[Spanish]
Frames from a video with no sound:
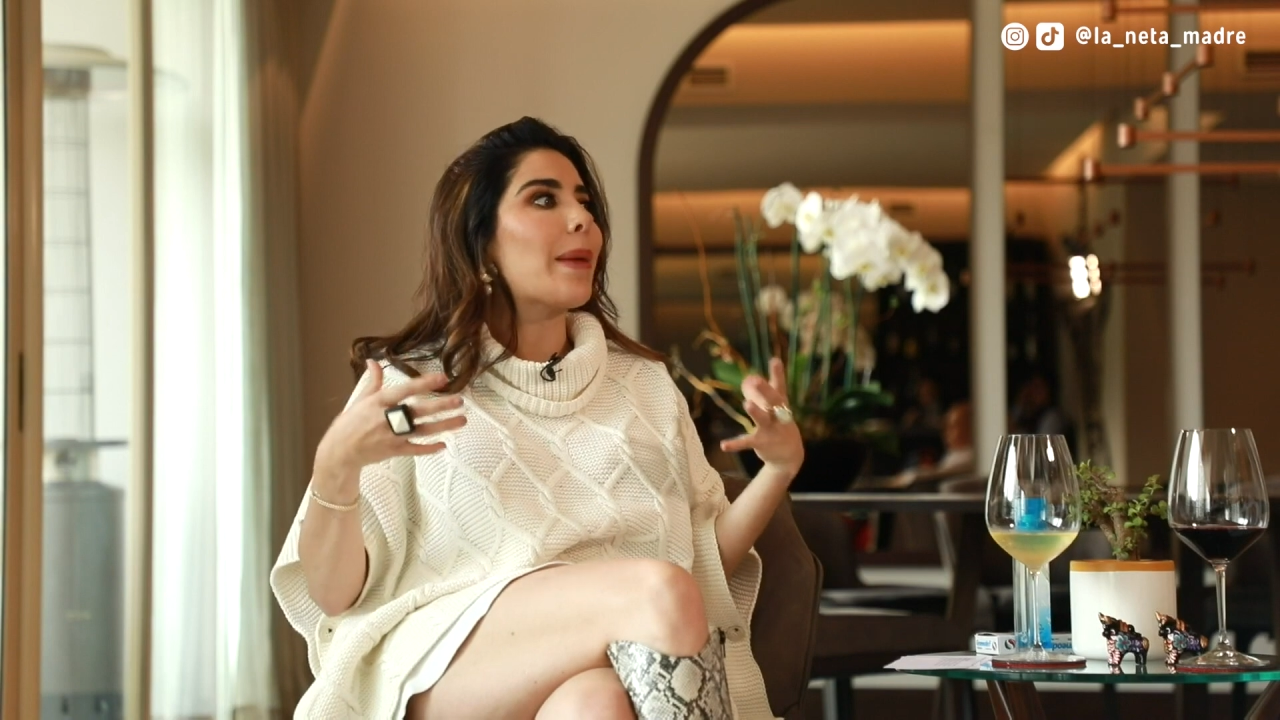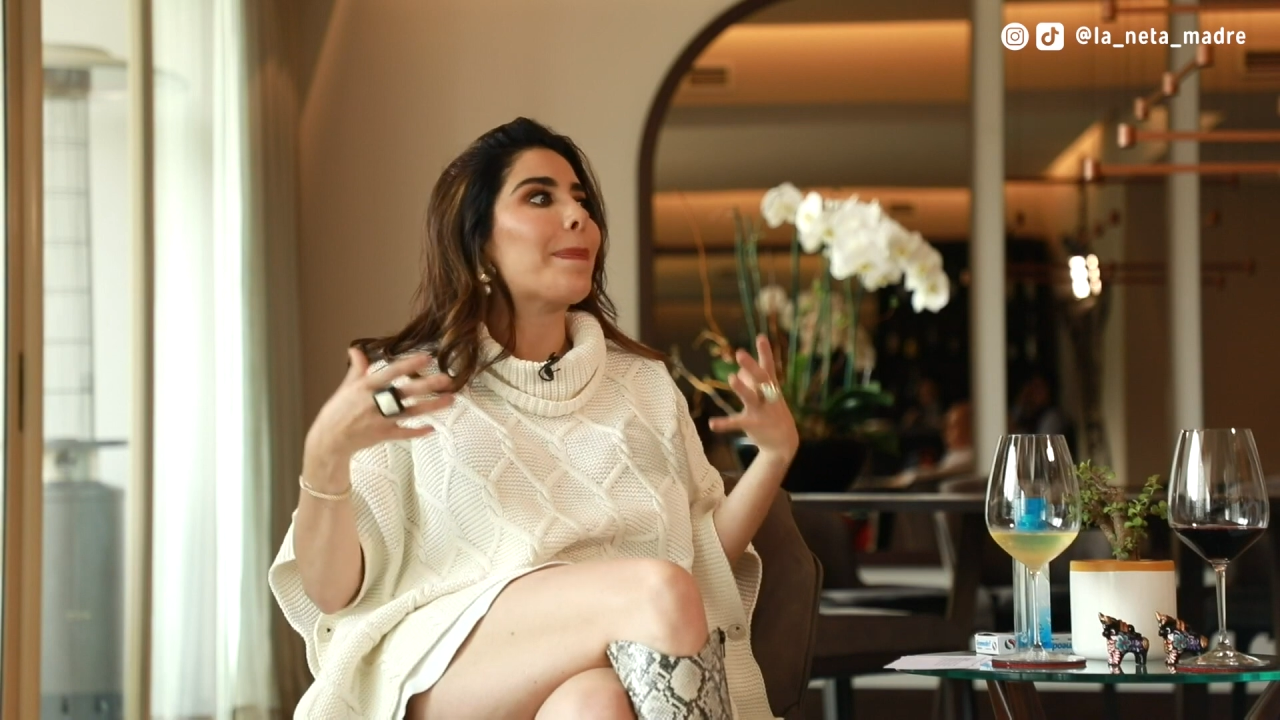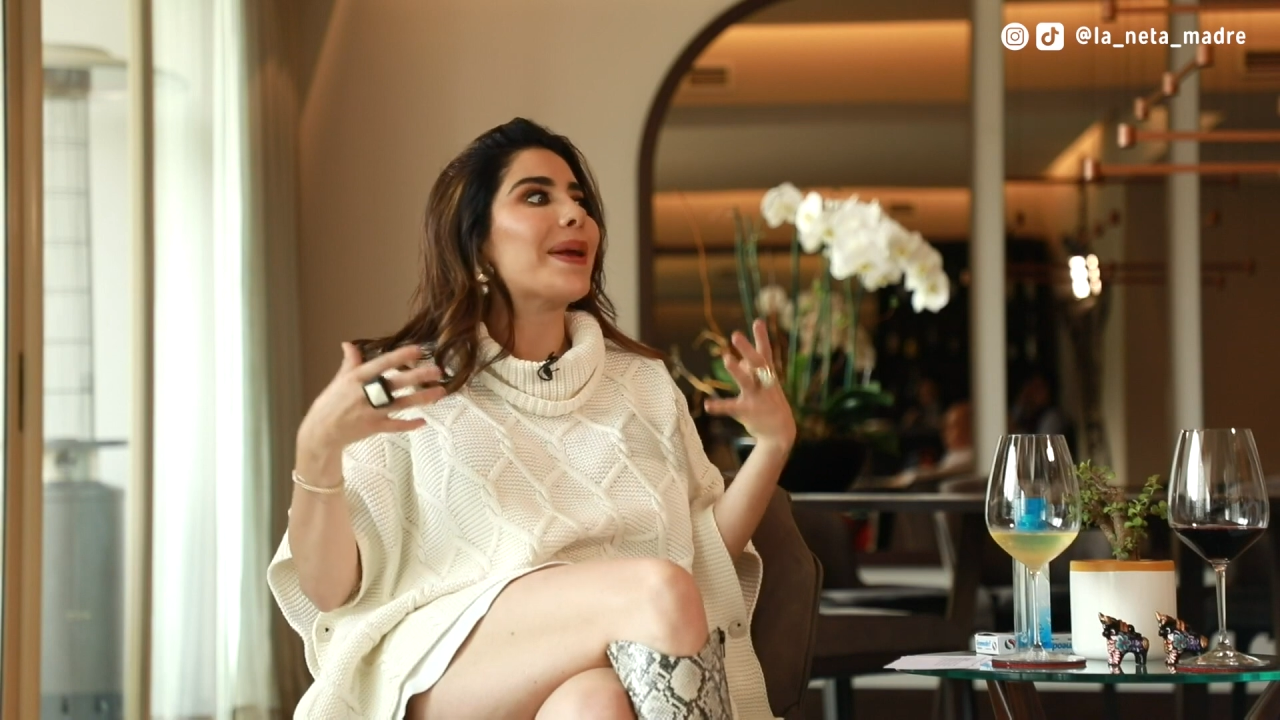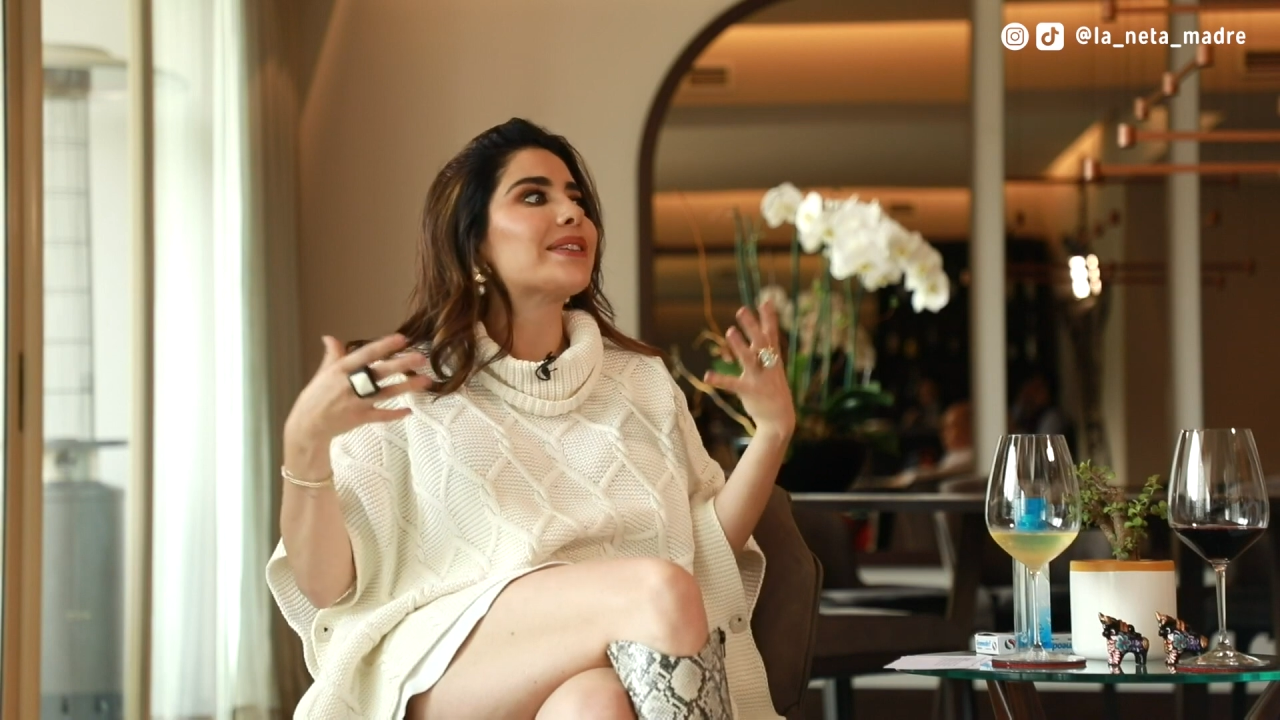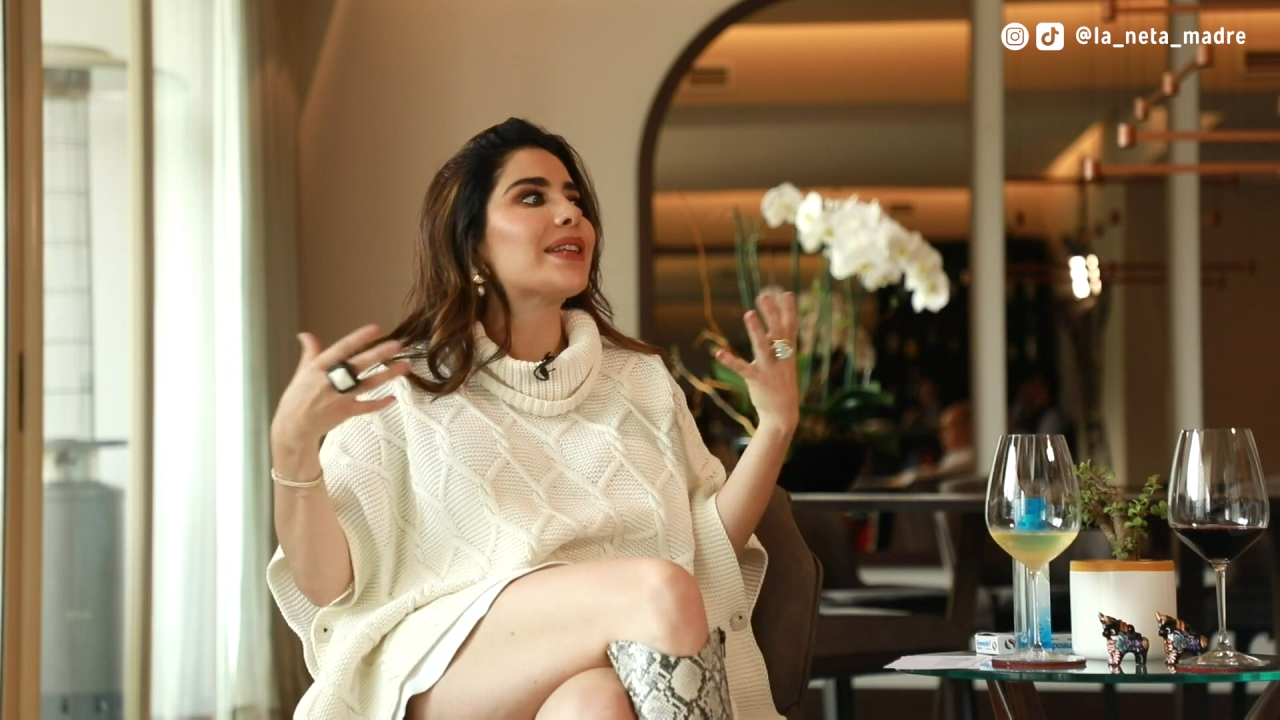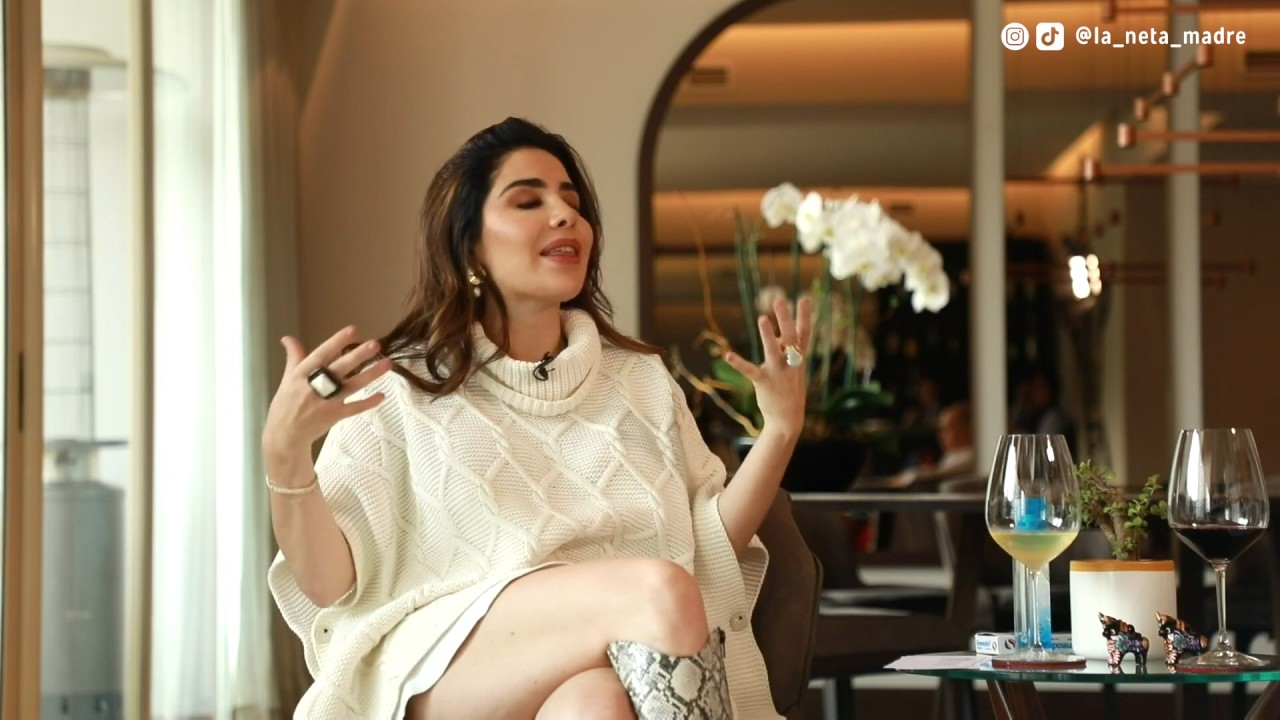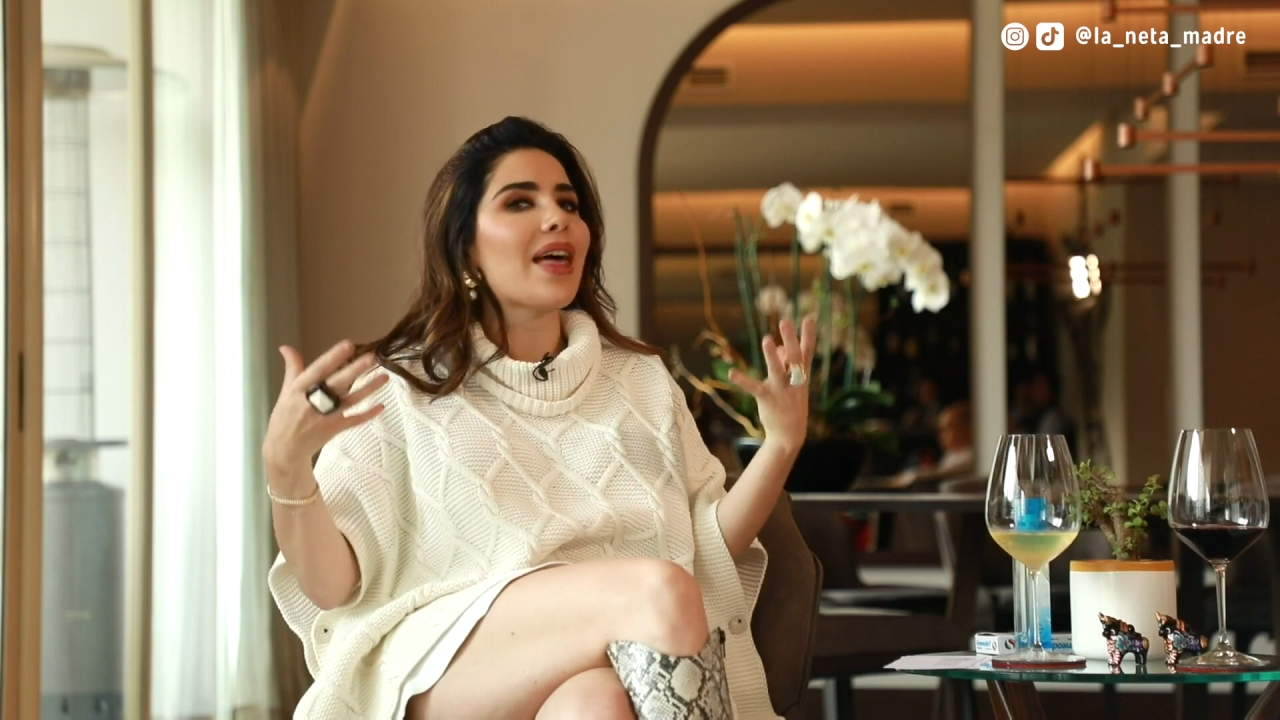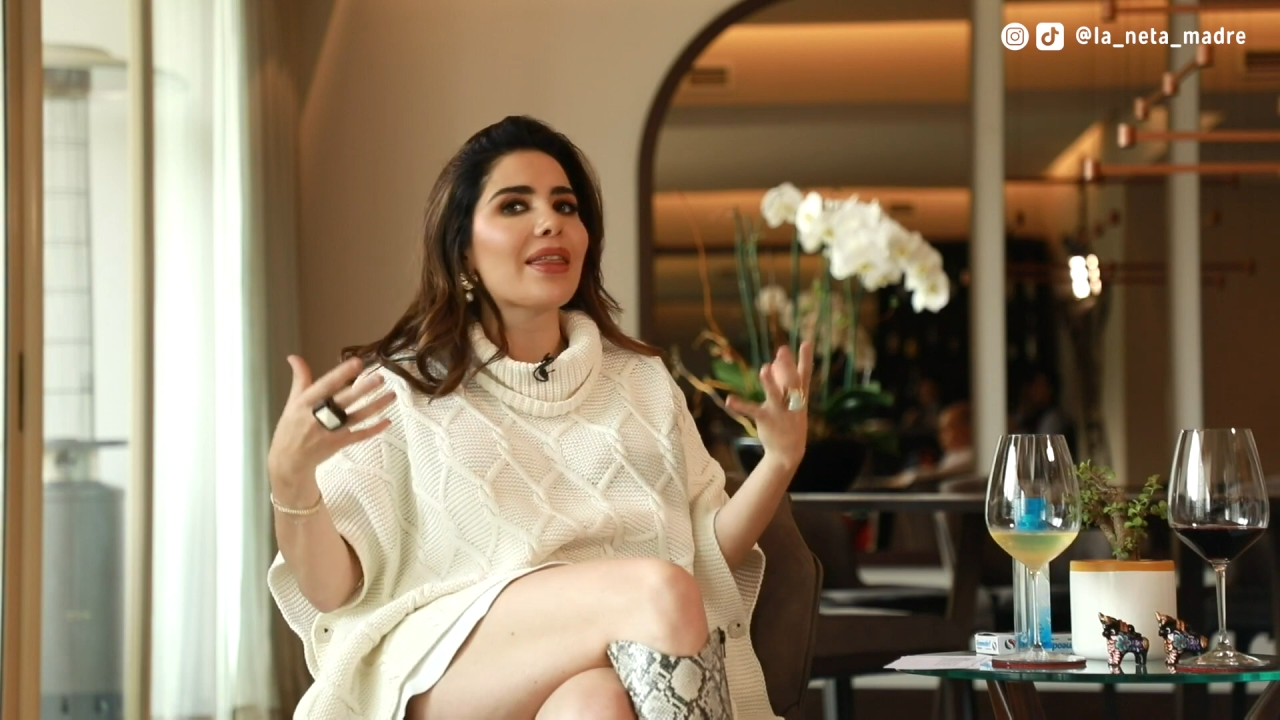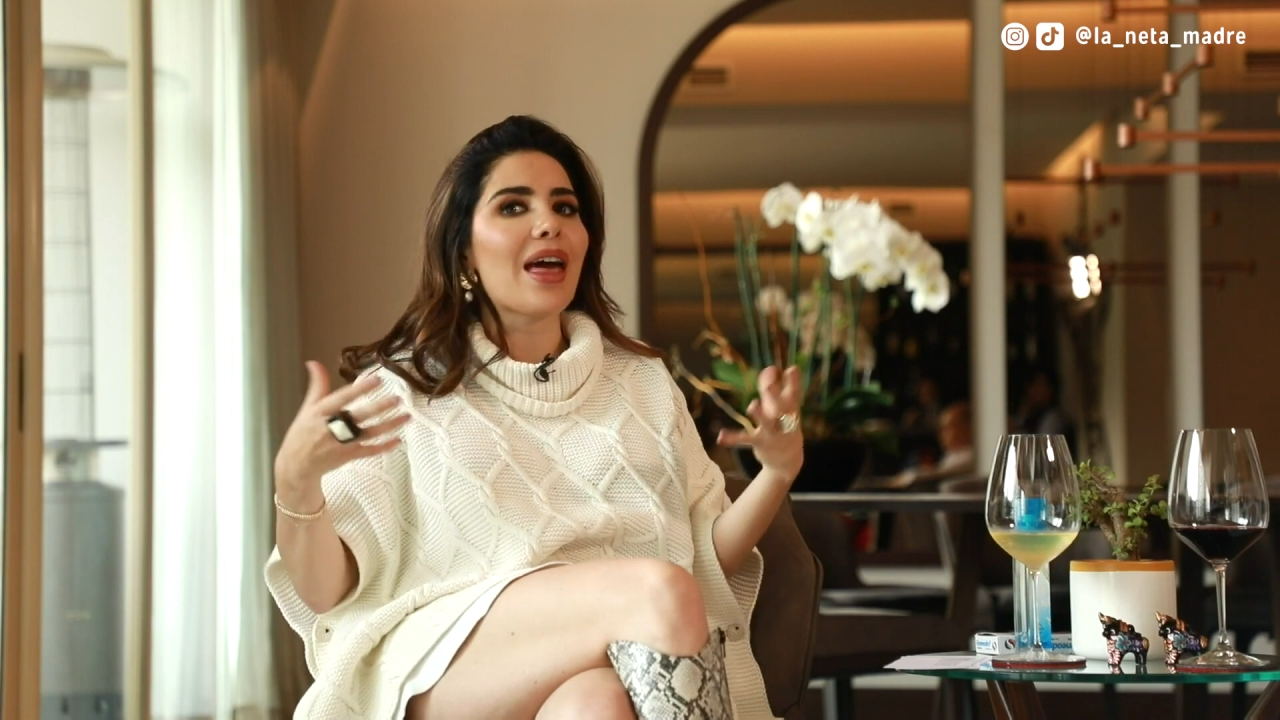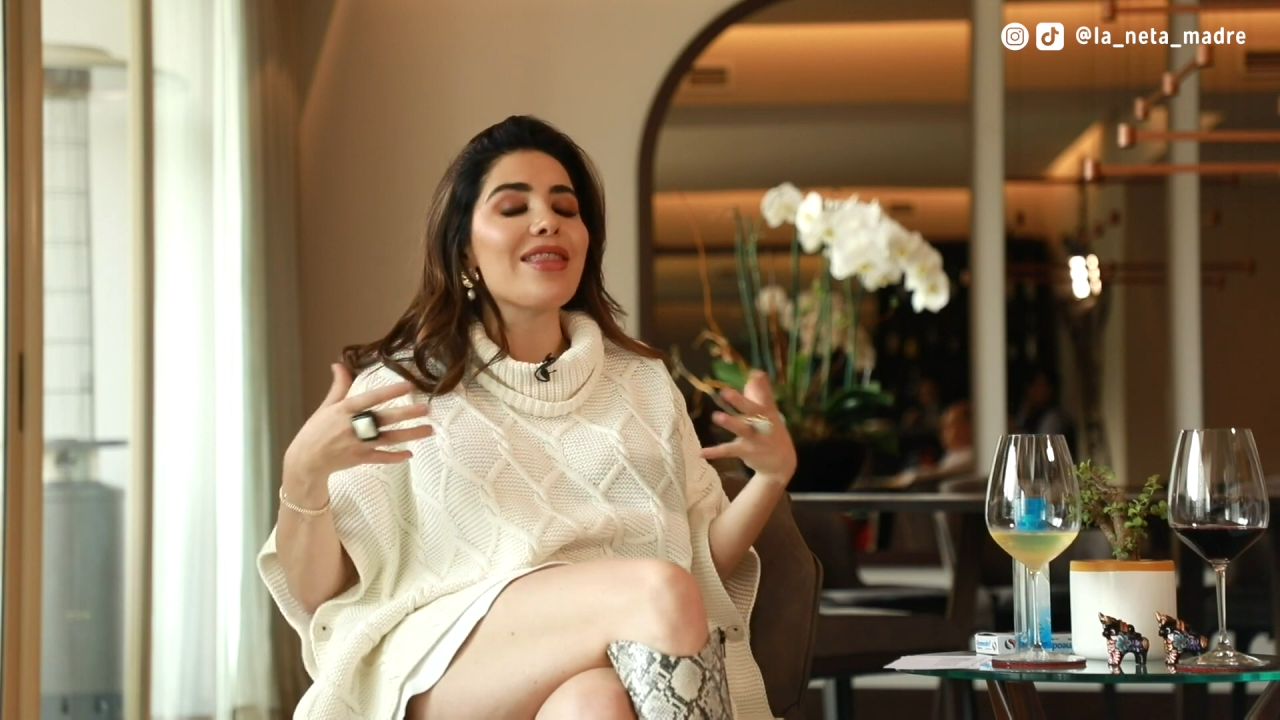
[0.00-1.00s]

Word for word: capacidad